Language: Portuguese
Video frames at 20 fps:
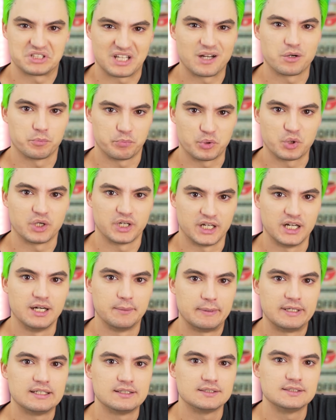estar num
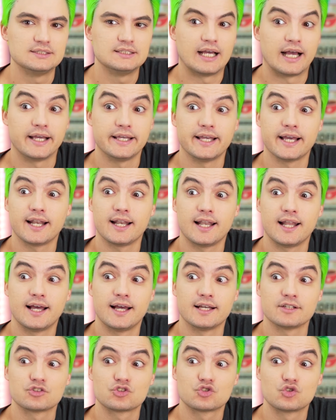programa e aí
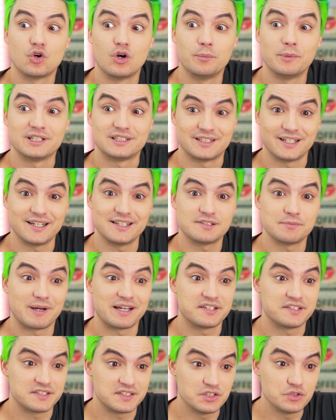ela soma 13
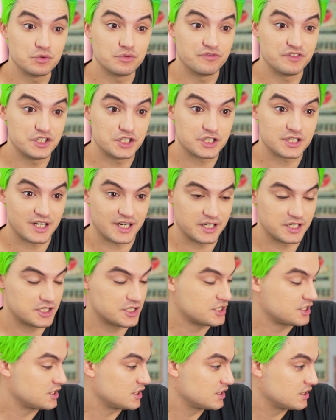mais 5,
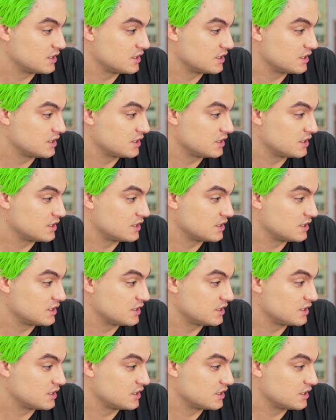23?